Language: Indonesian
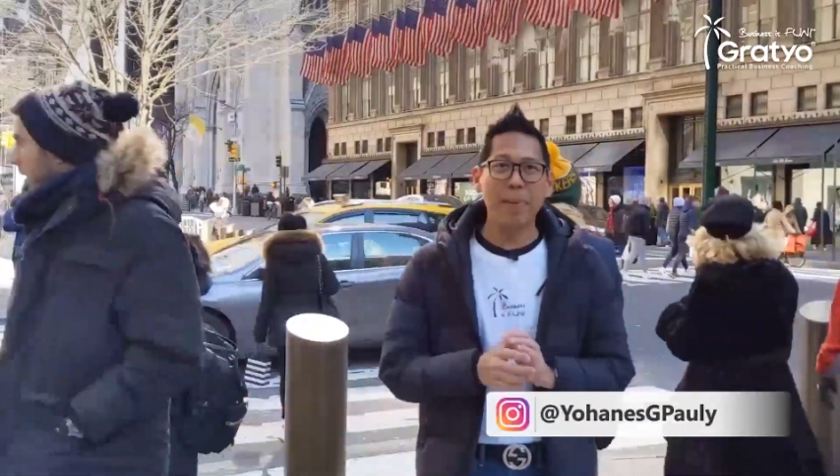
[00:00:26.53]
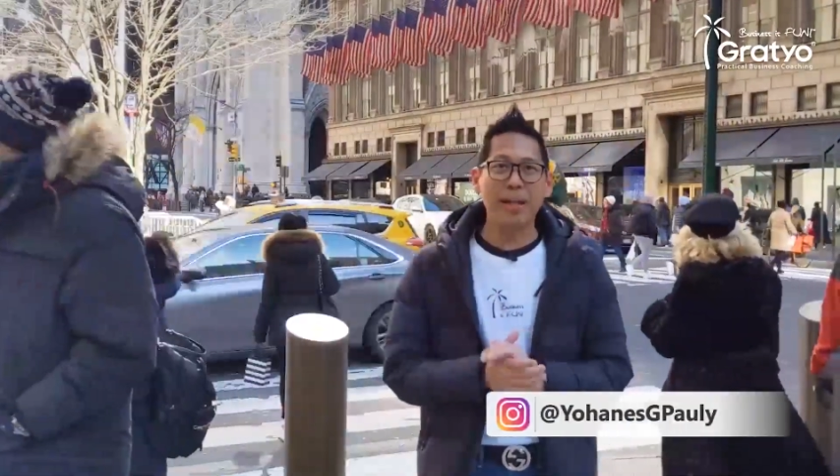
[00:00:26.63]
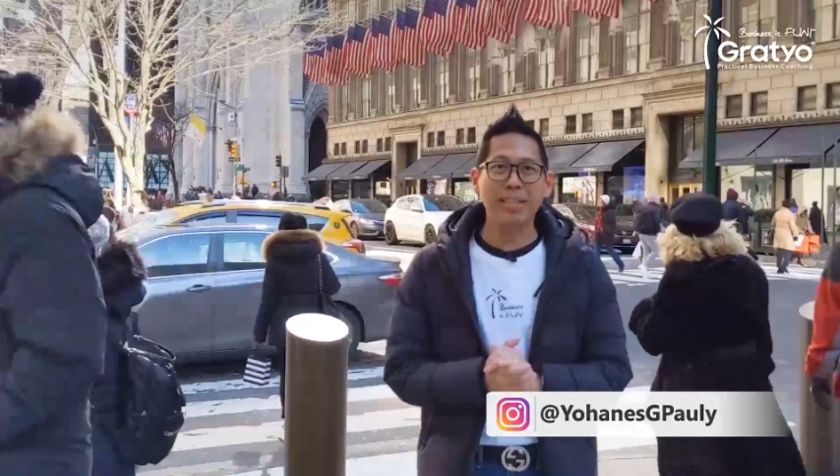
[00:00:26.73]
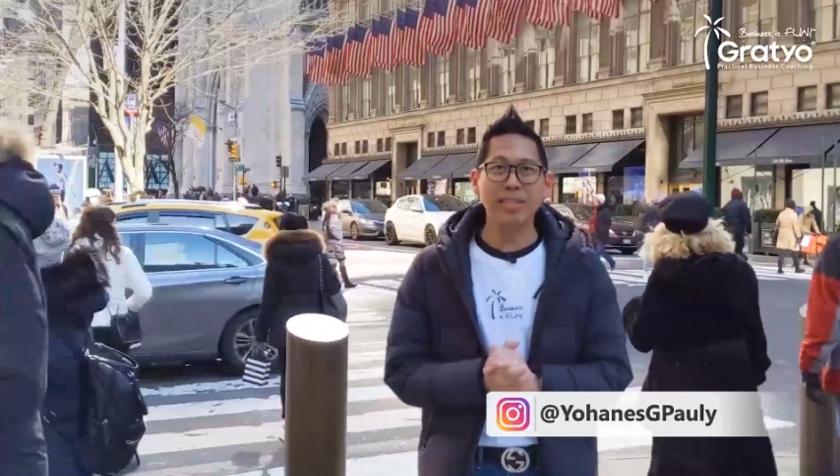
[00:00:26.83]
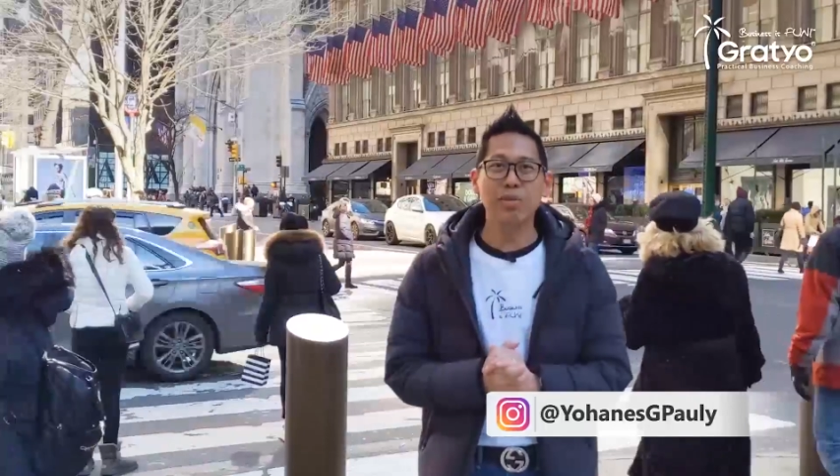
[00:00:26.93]

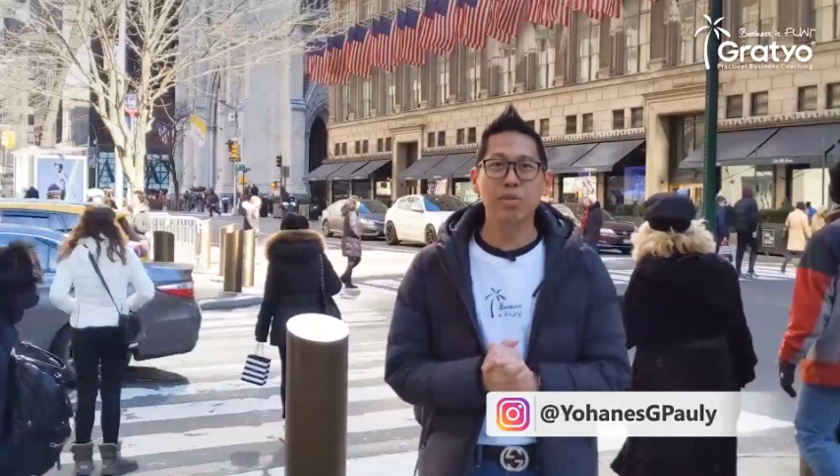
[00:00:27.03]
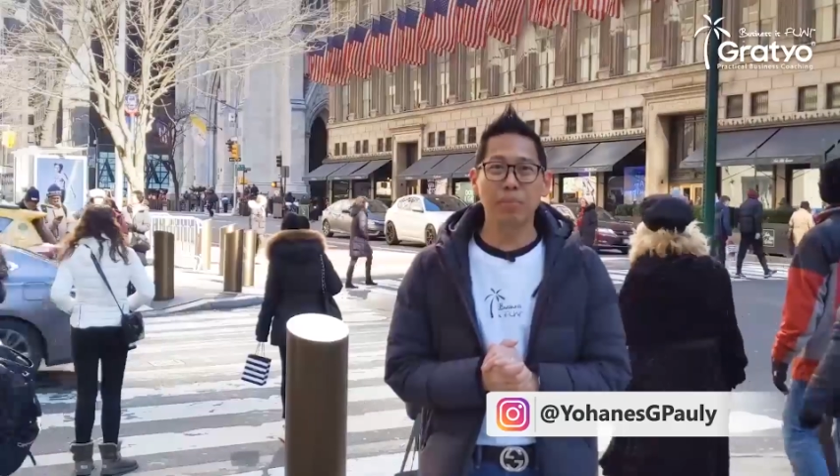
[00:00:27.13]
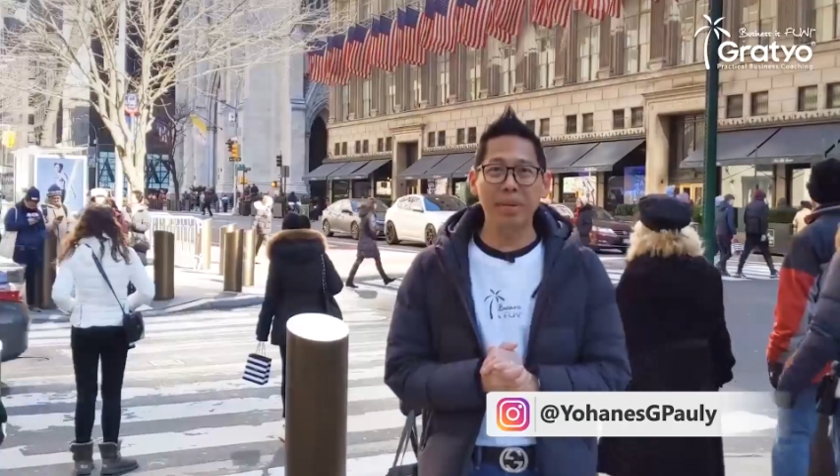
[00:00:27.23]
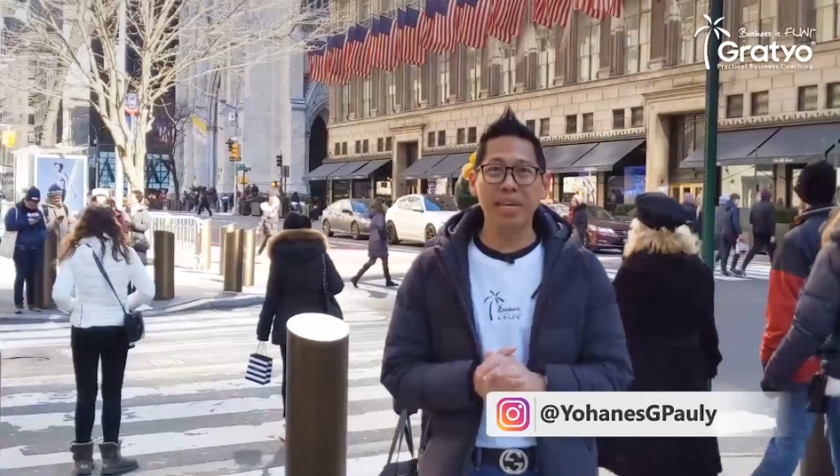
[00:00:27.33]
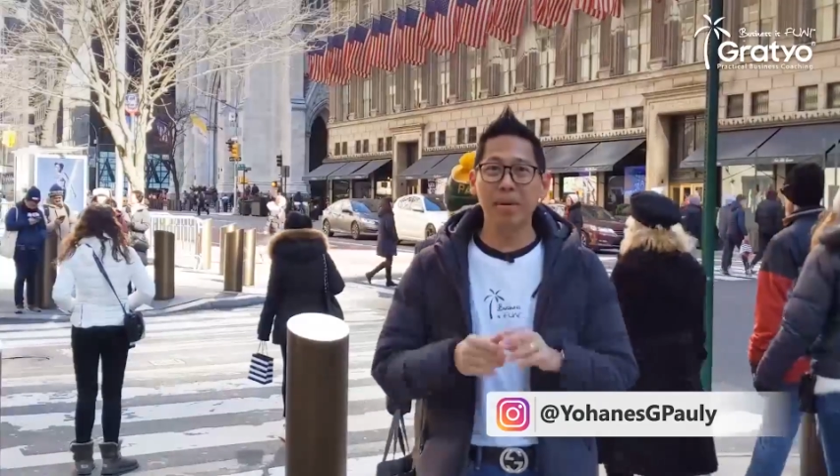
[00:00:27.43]
praktis
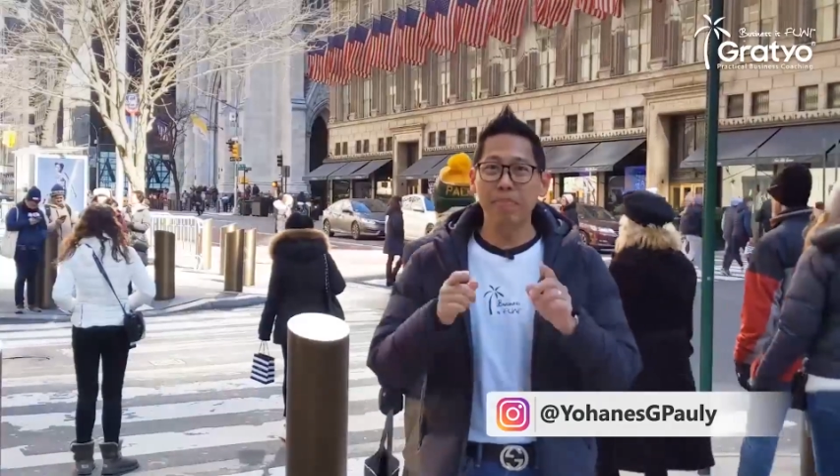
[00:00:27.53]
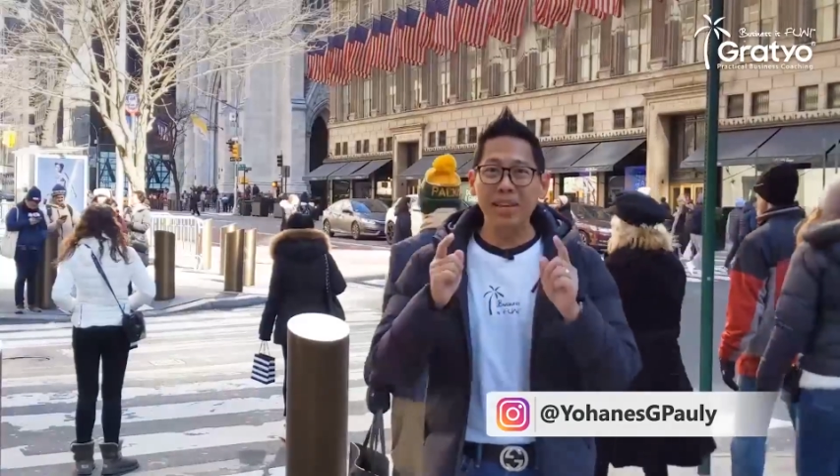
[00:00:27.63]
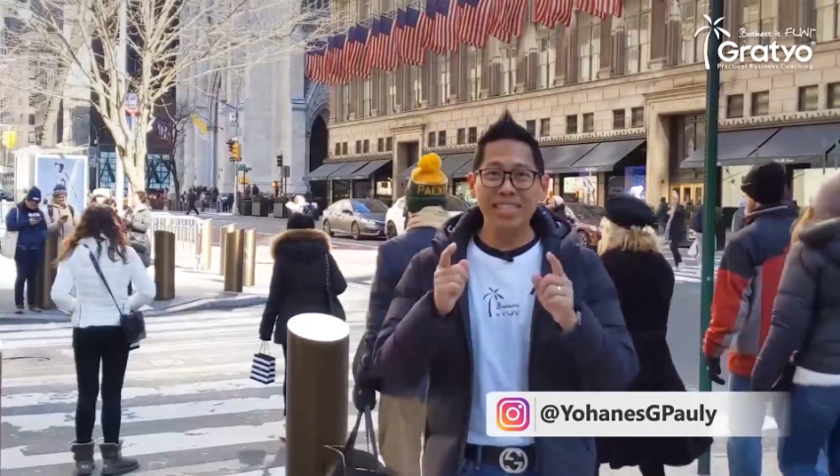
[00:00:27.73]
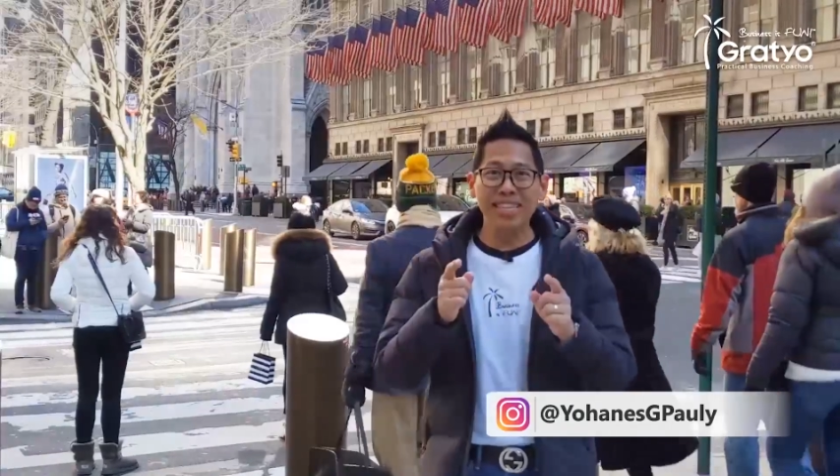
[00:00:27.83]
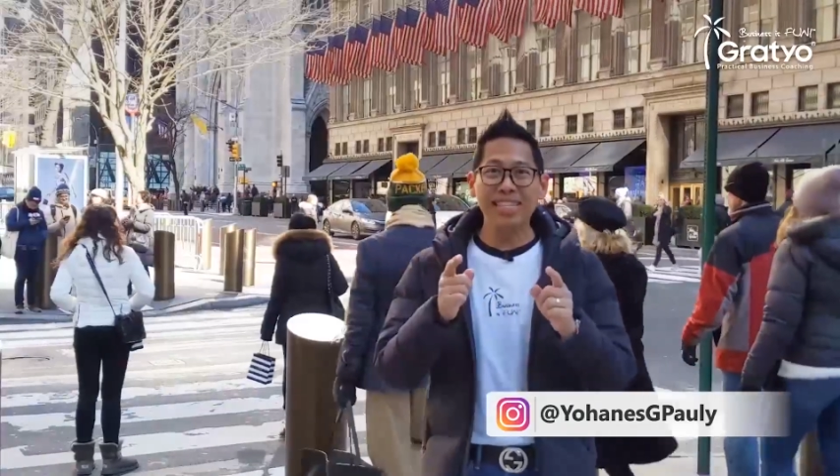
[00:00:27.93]
untuk bikin
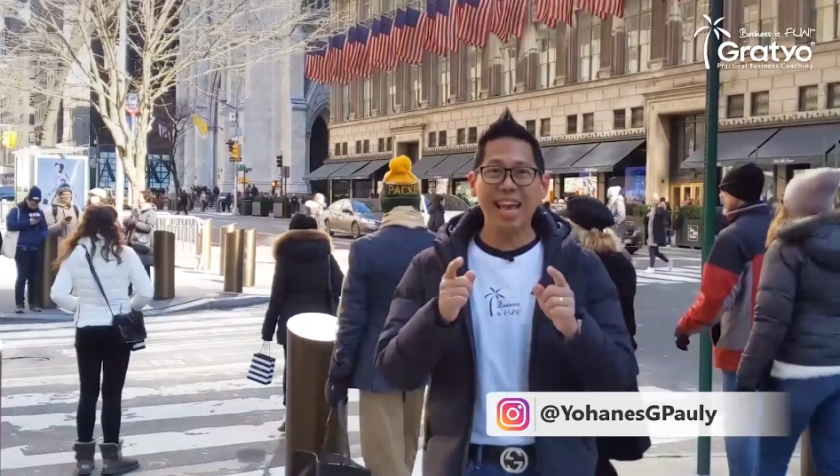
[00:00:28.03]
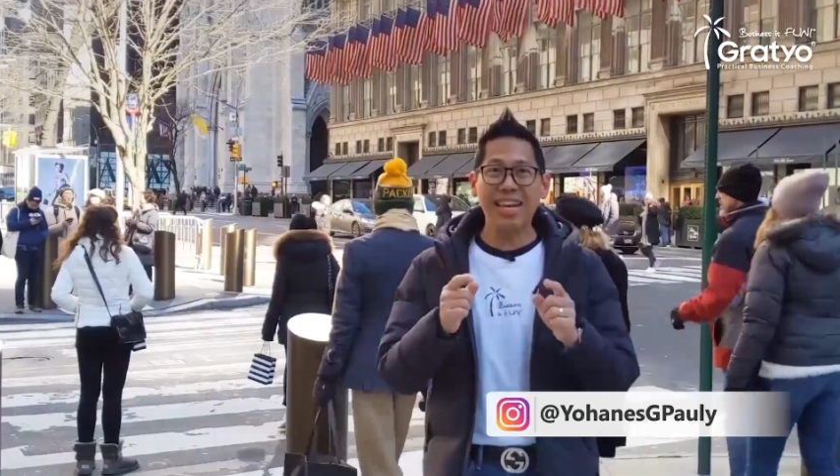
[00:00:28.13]
bisnis